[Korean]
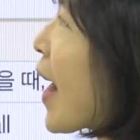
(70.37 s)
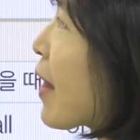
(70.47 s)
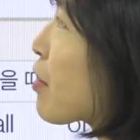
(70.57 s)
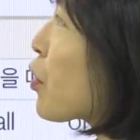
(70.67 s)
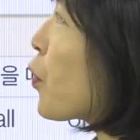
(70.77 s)

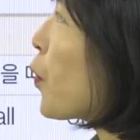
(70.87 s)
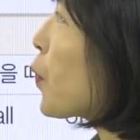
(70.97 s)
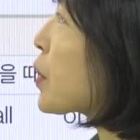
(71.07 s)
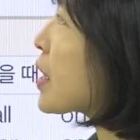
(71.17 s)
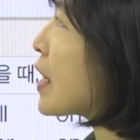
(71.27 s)
at,
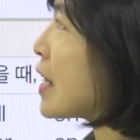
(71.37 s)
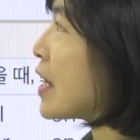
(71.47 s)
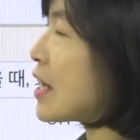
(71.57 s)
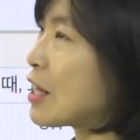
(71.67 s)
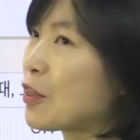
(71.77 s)
on,
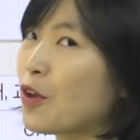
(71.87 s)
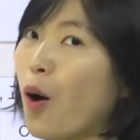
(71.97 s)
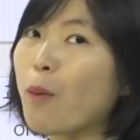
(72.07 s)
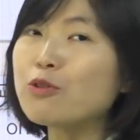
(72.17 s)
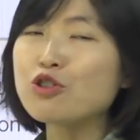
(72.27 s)
in
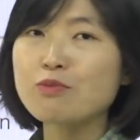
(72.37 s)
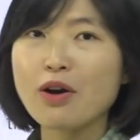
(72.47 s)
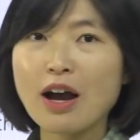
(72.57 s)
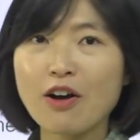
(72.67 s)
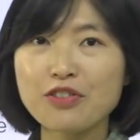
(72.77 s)
너무
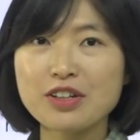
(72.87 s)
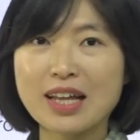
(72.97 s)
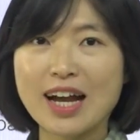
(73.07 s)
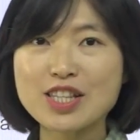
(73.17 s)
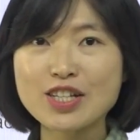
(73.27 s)
유명한 것들
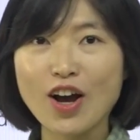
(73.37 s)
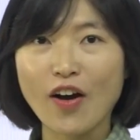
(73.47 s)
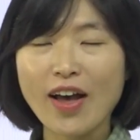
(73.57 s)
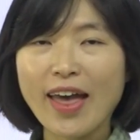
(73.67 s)
나왔죠?